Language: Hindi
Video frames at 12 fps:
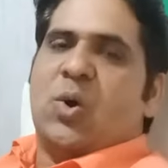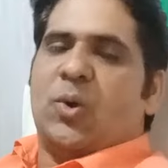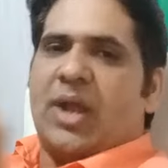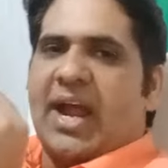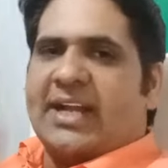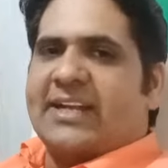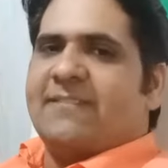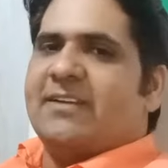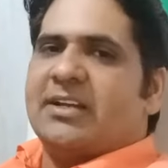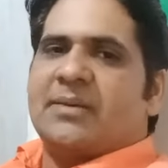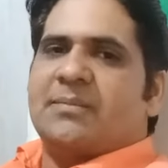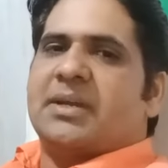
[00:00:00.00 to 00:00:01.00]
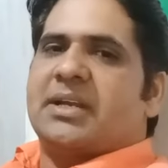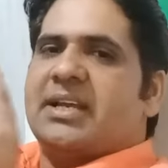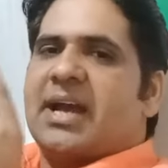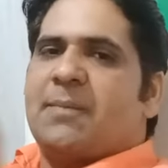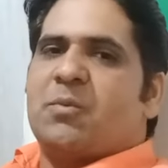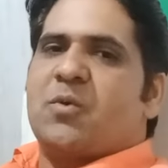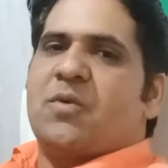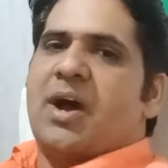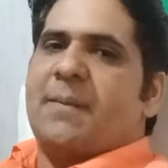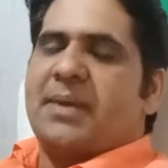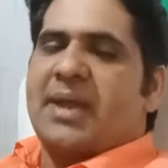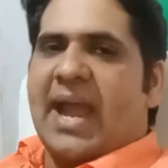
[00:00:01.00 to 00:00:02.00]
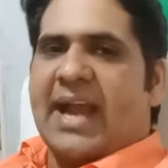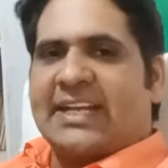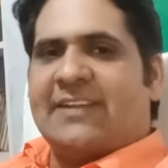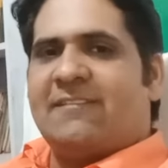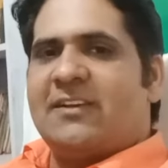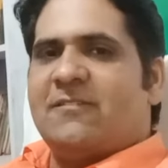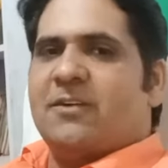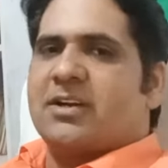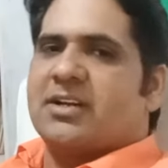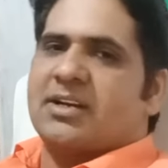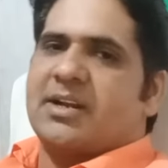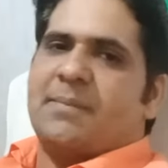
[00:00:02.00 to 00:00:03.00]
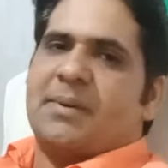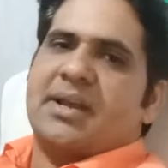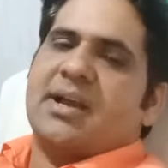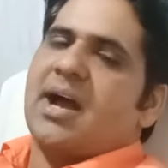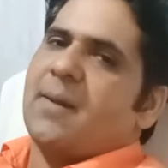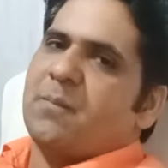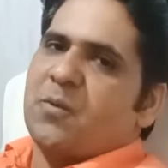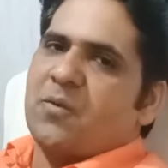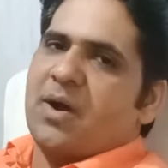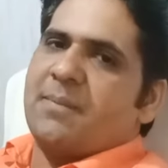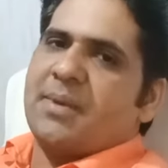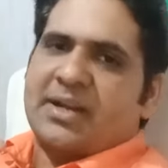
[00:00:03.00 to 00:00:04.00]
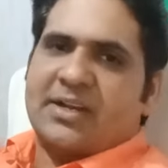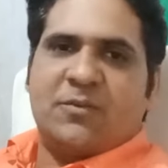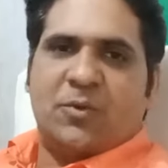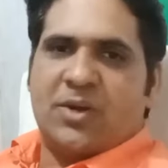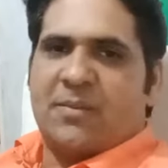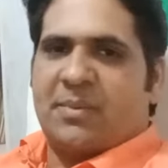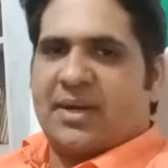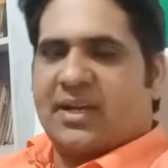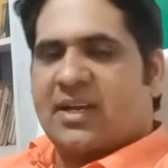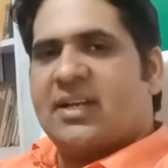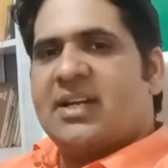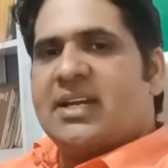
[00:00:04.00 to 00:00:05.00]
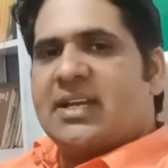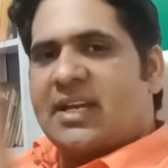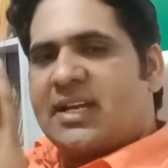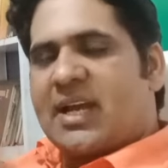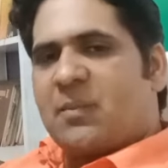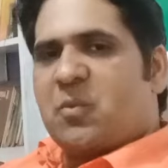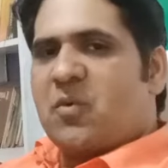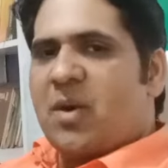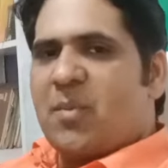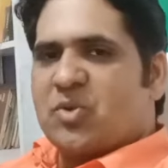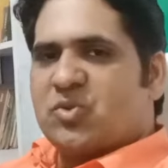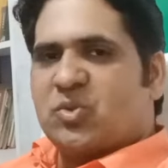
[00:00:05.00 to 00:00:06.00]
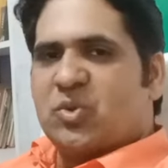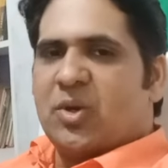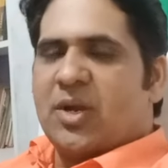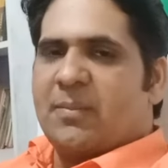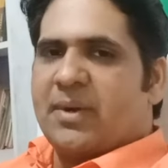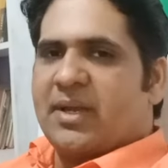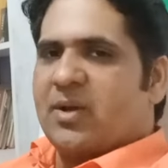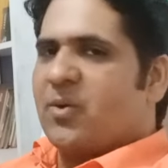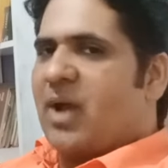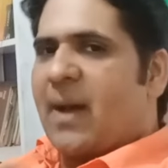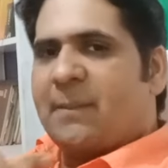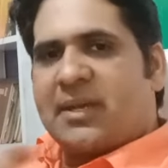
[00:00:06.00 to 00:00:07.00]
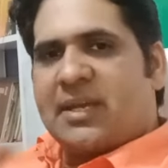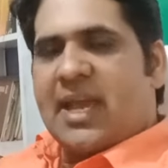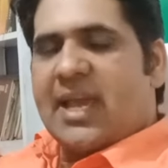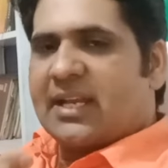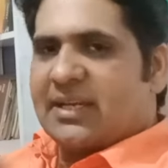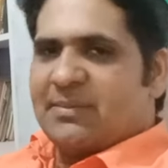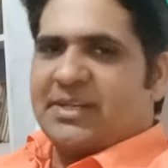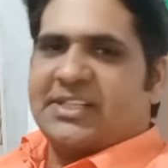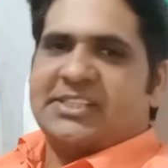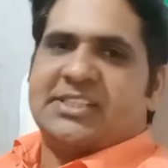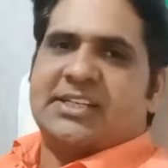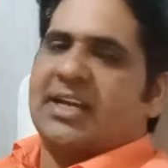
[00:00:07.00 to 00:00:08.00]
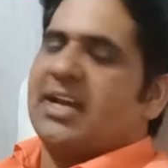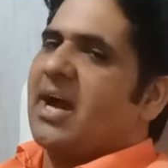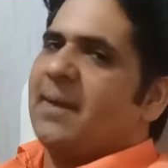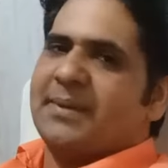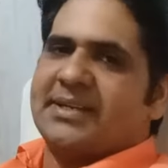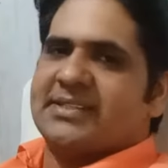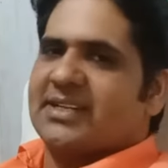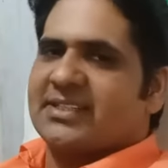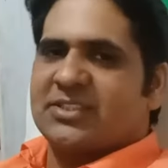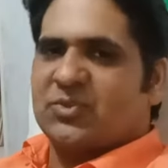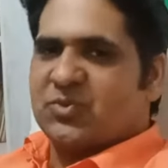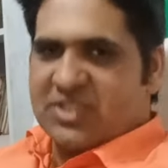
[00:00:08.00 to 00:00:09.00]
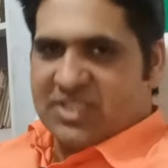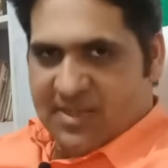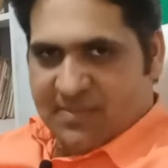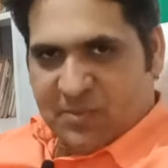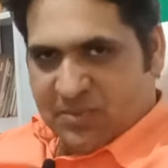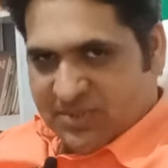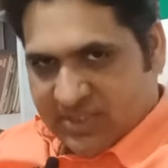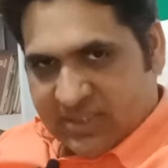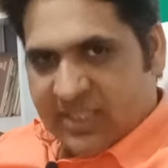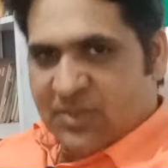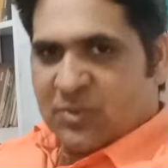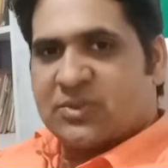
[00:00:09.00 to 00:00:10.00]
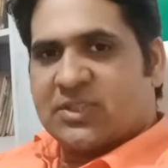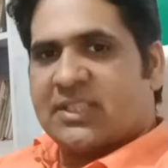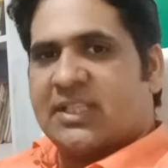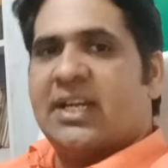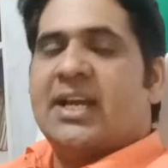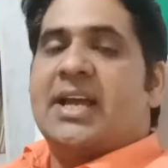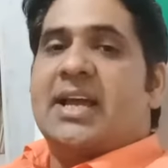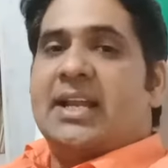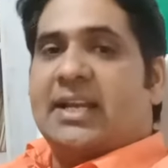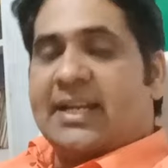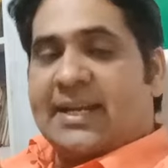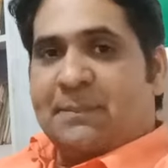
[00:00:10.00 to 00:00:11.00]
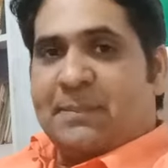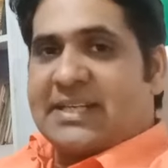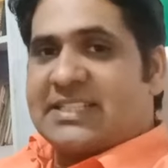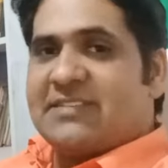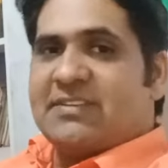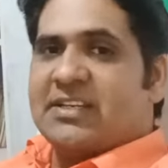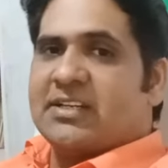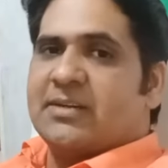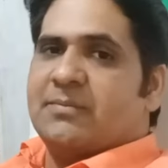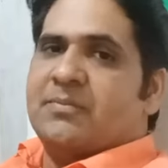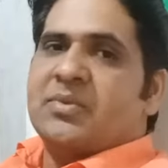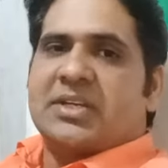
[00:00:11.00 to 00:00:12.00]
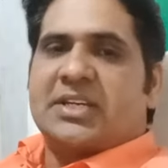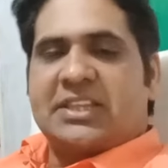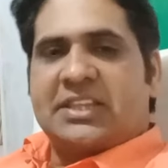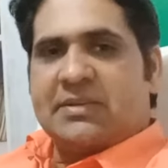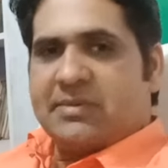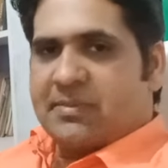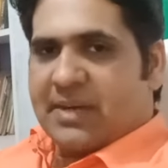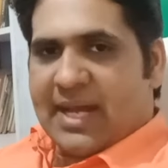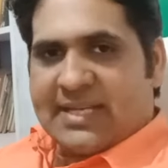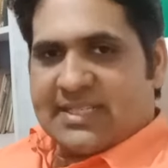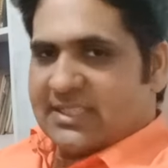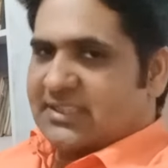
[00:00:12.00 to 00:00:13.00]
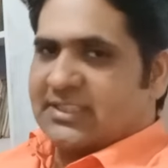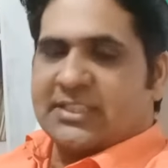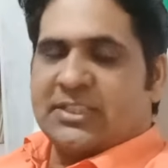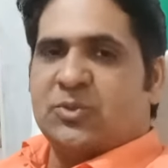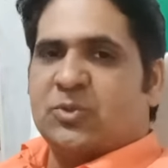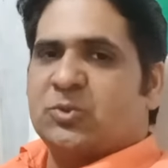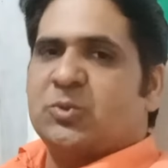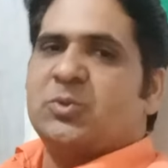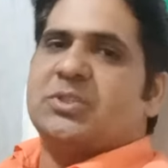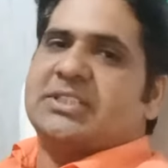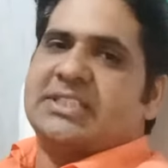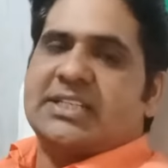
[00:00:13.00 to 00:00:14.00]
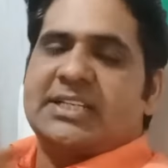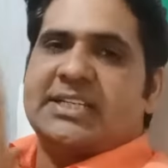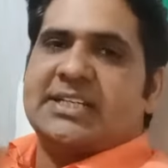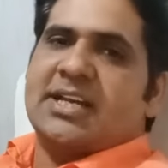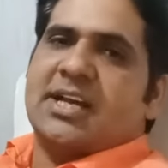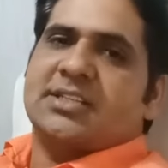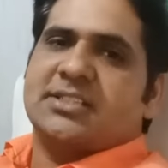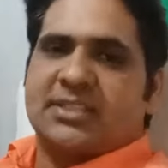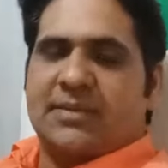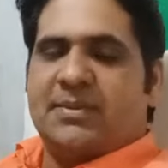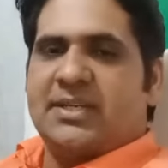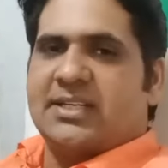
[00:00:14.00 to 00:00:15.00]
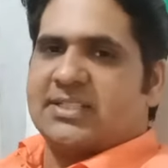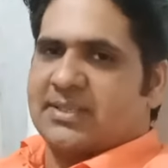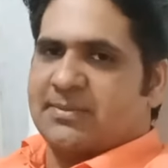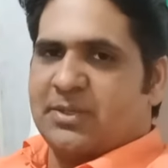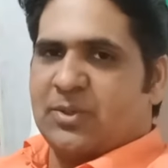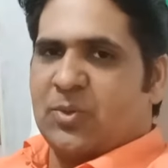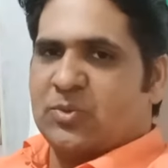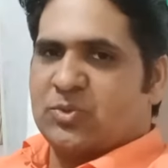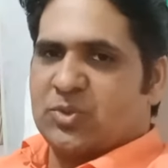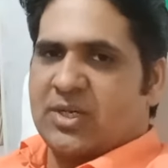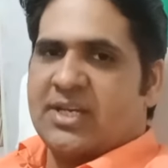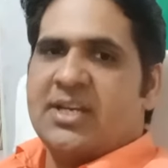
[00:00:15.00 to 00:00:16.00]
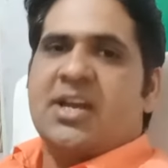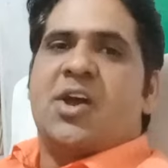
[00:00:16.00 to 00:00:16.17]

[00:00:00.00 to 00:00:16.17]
और एक्टिव इनकम के लिए आपको वहां पे एक्टिवली वर्क करना पड़ेगा आपको वहां पे एक्टिव होना पड़ेगा यानी कि आपको वहाँ मौजूद होना पड़ेगा और आपकी एक लिमिटेशन है आप एक जगह से दूसरी जगह पे उपस्थित नहीं हो सकते लेकिन पैसिव इनकम कितनी भी बढ़ाई जा सकती है दोस्तों इसीलिए सभी के सभी लोग जो हैं